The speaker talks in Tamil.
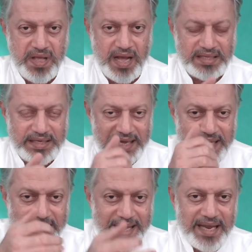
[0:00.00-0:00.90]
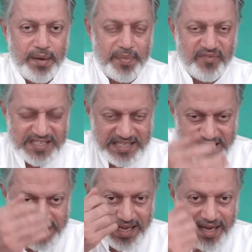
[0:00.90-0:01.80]
அது என்னன்னு ஃபர்ஸ்ட்
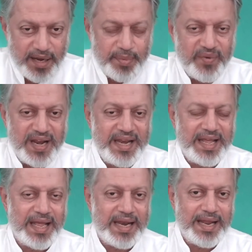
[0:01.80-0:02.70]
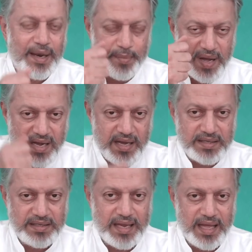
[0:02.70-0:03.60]
தியானிப்பவனே நீங்க என்னன்னு
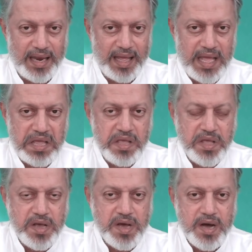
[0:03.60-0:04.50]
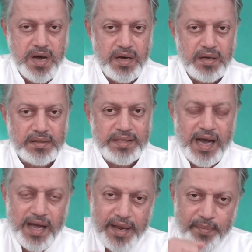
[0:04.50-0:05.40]
பார்க்காததுனால
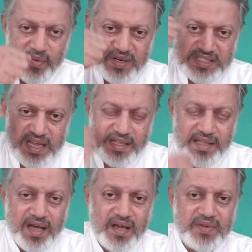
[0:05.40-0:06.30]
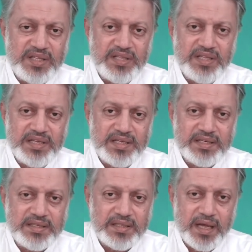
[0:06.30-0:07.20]
தியானிப்பவன் சதா வந்து
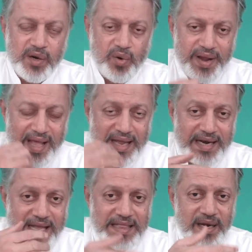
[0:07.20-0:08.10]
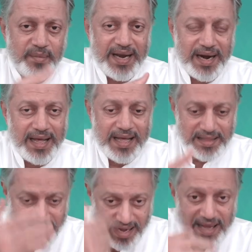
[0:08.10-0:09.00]
தன்னுடைய அந்நியத்தன்மைகளை
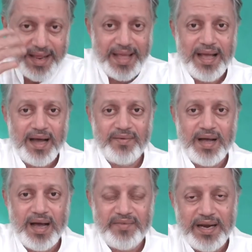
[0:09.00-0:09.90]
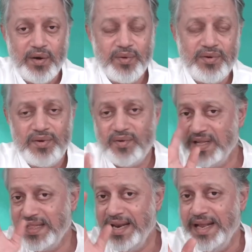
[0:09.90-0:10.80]
தானே அவ அவைகளும்
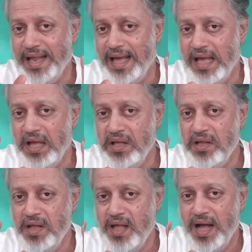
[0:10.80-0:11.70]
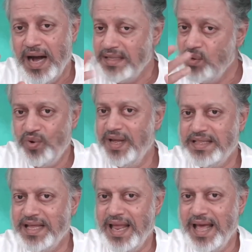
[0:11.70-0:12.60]
அவனுக்கு தெரியல அதை
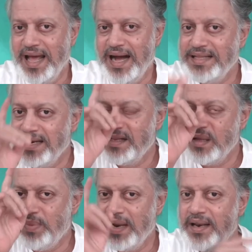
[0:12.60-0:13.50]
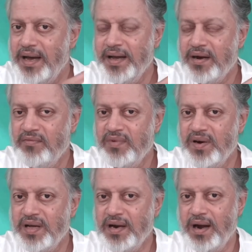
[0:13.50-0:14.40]
உணர்த்தல அதனாலதான் பல்லாயிரம்
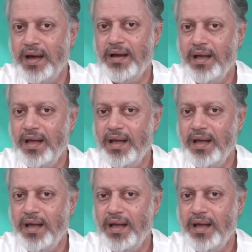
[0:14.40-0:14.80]
வருடங்களாக